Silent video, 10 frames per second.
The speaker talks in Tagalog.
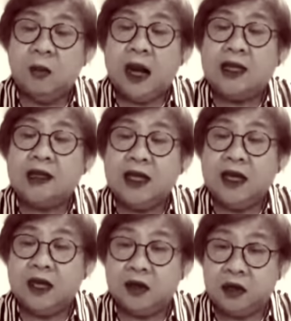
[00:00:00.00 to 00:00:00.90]

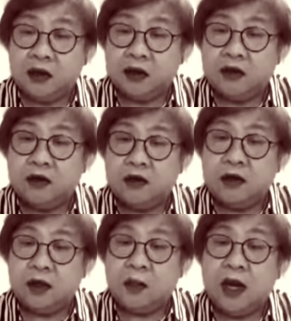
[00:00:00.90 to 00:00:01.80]
tumatalikod
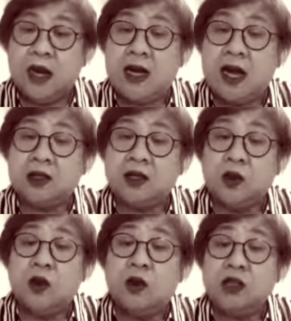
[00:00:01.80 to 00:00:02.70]
sa mga
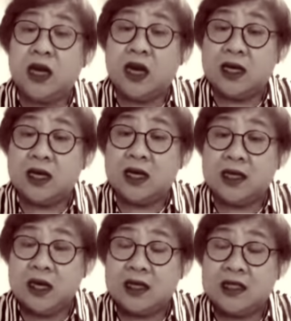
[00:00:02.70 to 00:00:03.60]
nakatulong sa
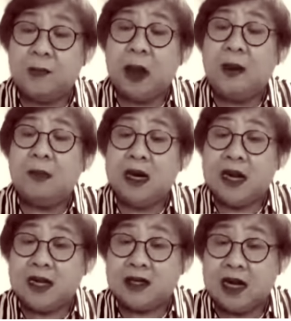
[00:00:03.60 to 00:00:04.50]
kanya sa
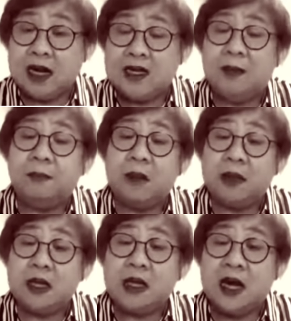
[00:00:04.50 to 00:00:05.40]
pagbalik ng kanyang
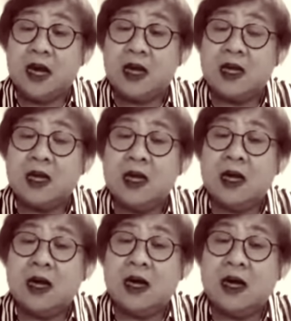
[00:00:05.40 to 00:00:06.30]
pamilya
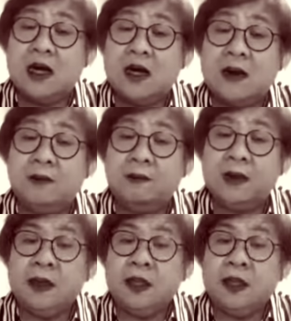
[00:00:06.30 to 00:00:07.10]
um,